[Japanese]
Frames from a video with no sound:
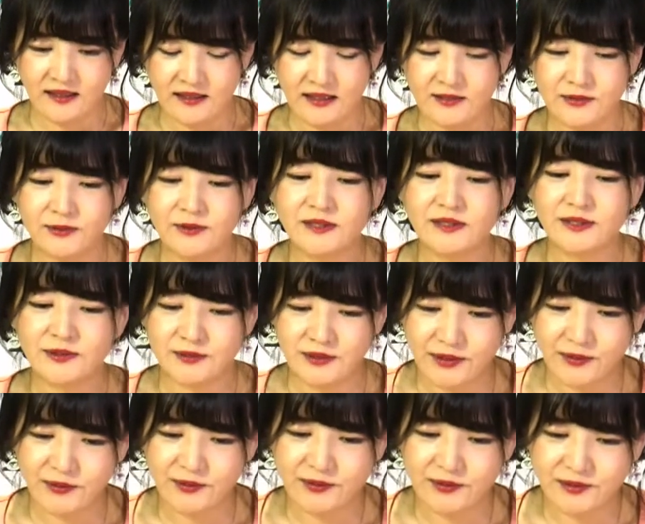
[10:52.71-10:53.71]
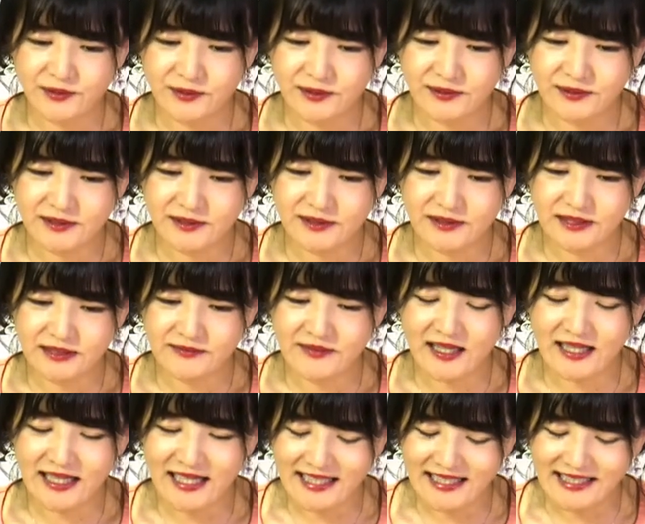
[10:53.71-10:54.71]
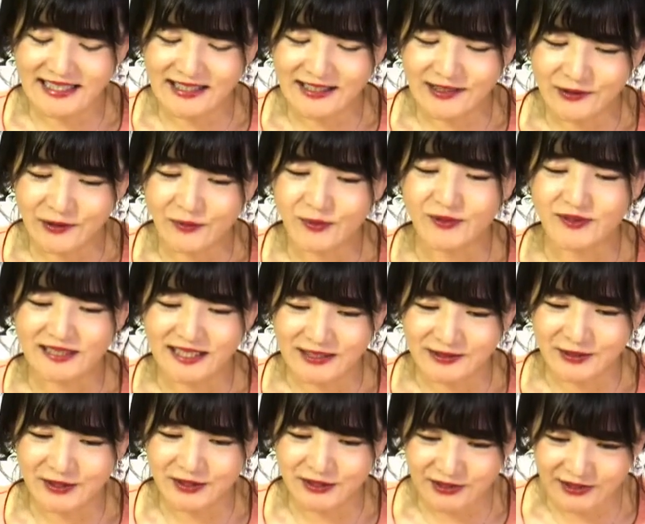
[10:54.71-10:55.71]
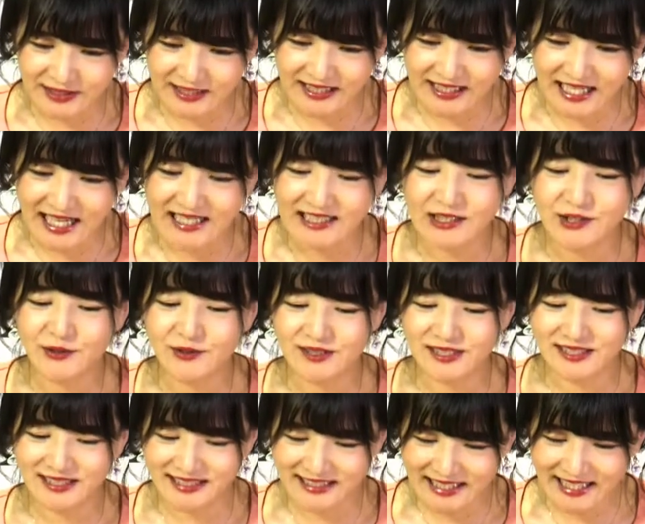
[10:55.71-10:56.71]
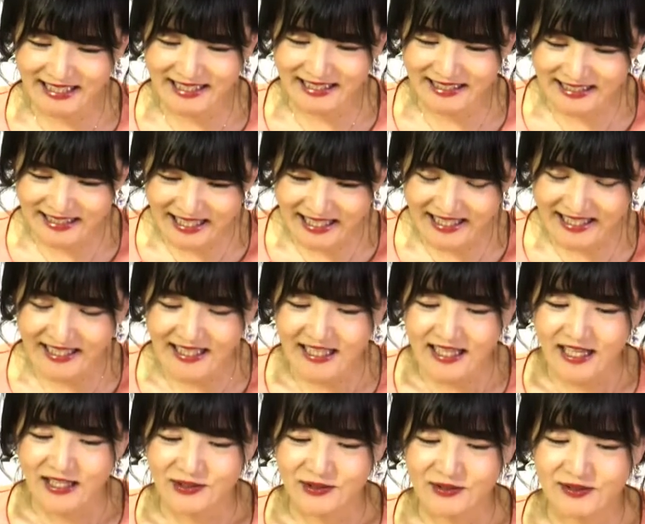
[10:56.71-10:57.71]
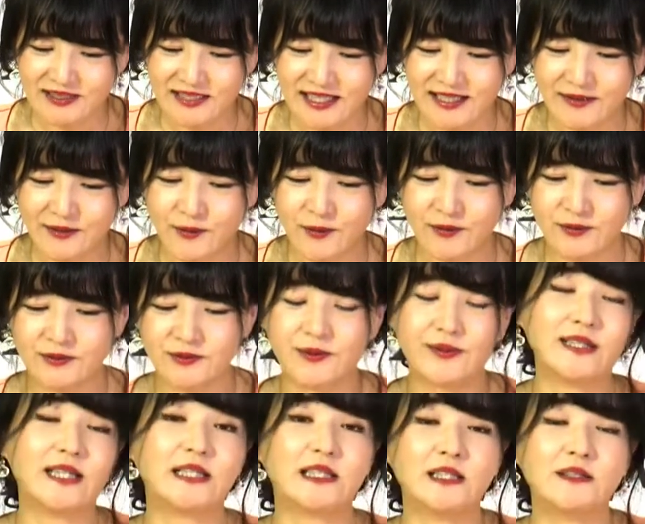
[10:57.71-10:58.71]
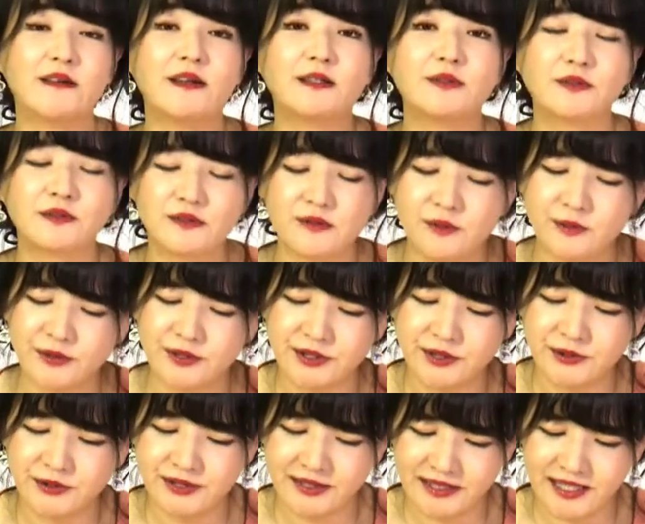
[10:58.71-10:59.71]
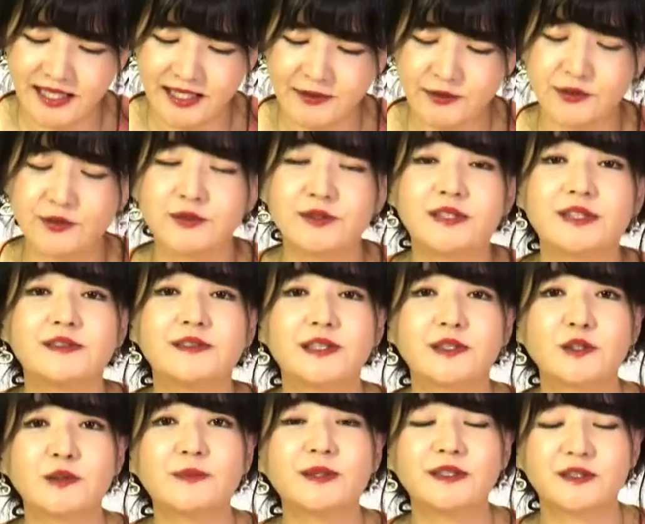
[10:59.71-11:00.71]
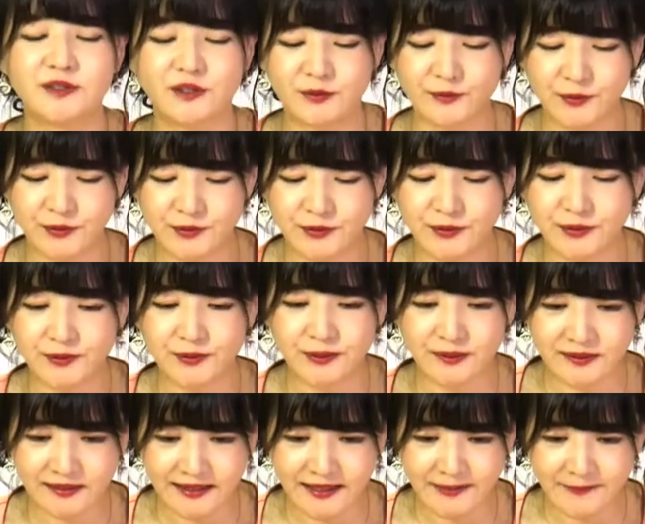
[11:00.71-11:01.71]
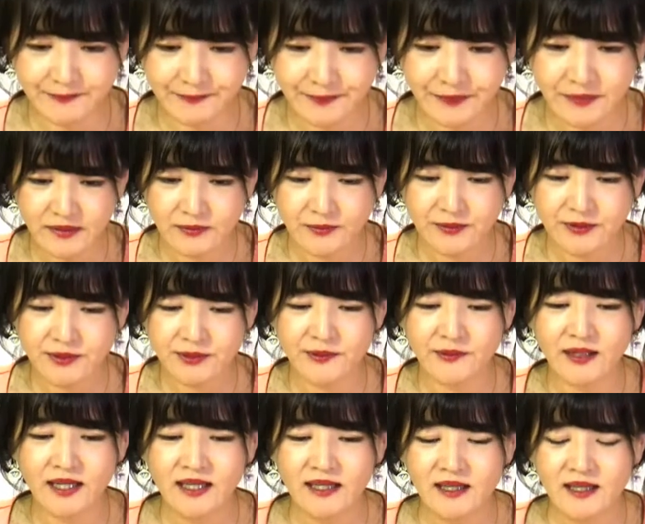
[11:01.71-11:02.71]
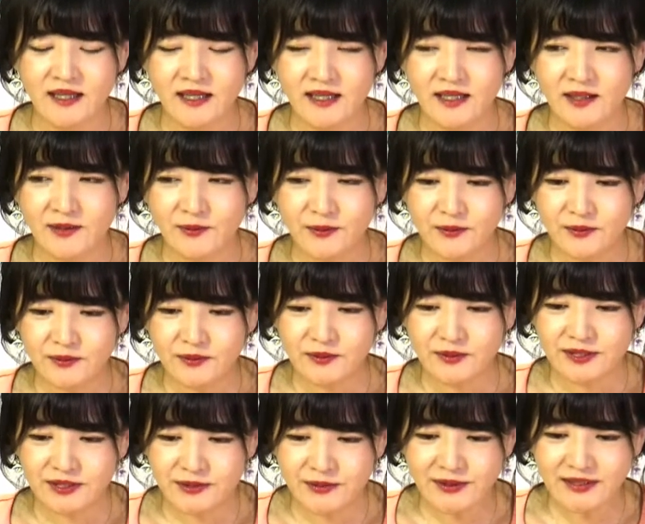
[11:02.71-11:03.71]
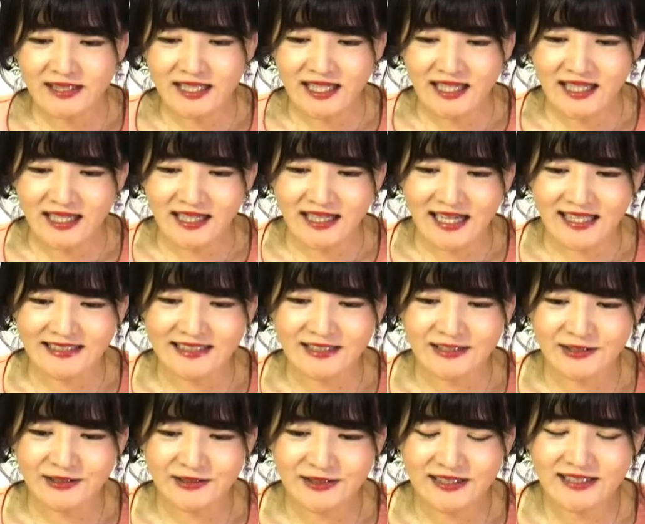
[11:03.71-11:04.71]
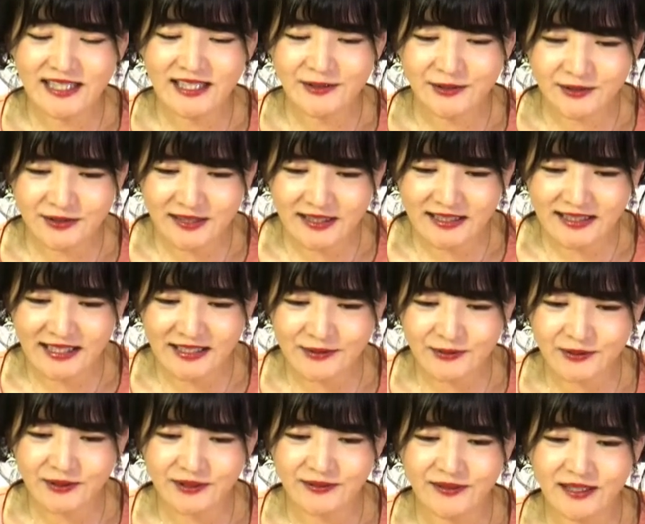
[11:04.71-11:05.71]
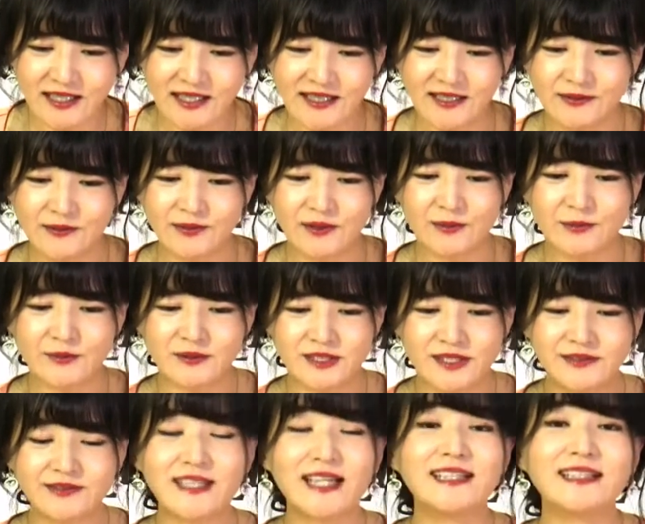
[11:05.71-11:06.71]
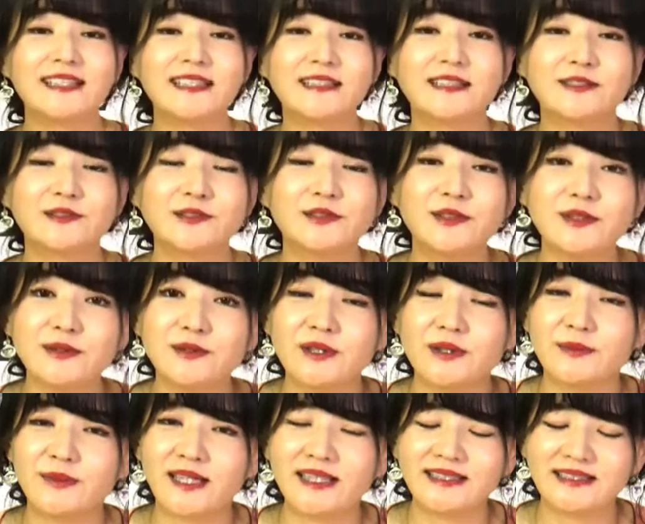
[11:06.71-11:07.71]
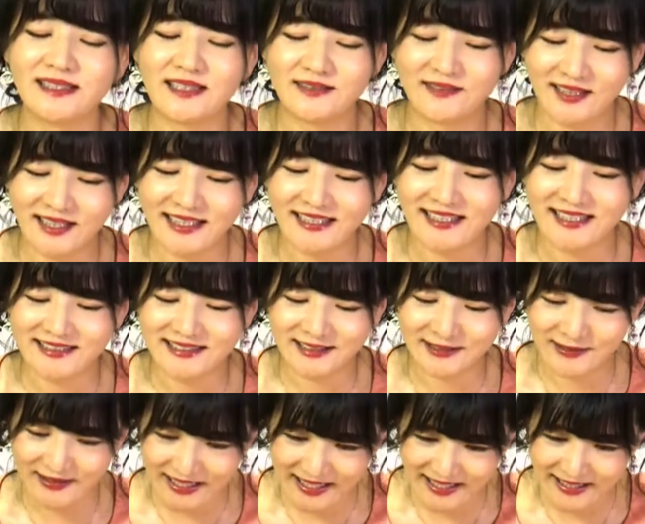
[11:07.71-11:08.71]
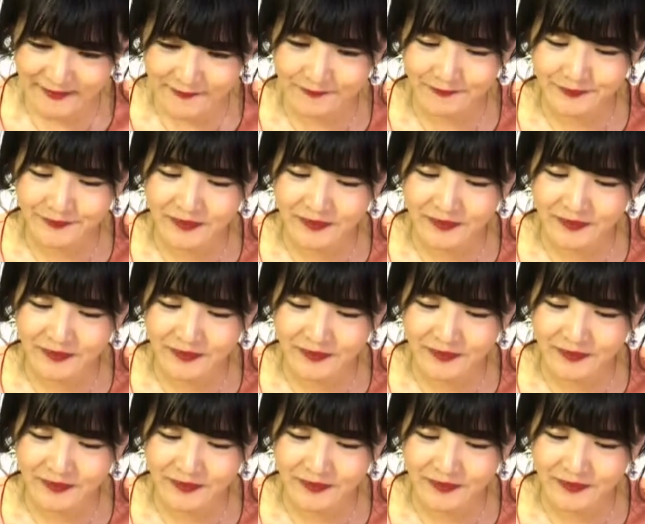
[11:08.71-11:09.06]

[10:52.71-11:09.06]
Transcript: で、そうですよね、この若いお坊さんと一緒に早起きしたりして、そして本堂や庭の掃除をして、食事は粗末のものをとってというのは、年老いた82歳を過ぎた人にはとても肉体的な苦行でもあったわけですよね。